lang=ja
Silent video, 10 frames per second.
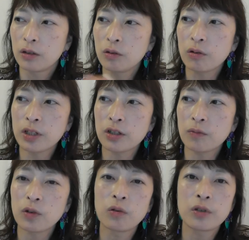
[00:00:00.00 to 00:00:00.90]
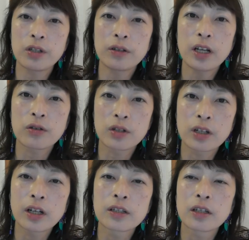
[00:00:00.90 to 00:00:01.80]
翌日も6時ぐらいの
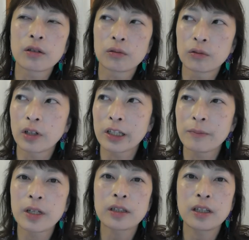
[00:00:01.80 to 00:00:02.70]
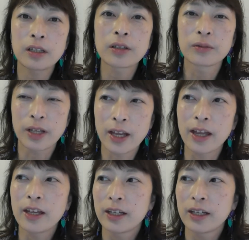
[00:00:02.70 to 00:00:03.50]
新幹線乗るのは決まっていたので、